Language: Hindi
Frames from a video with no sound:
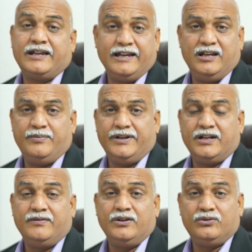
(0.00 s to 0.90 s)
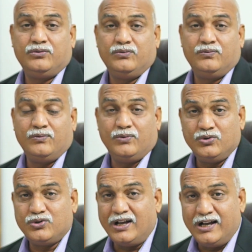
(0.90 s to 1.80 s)
अकेला बैठा हुआ है तो
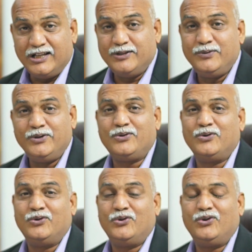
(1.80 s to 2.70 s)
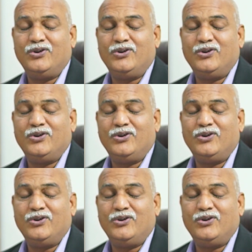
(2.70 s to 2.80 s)
उस आदमी को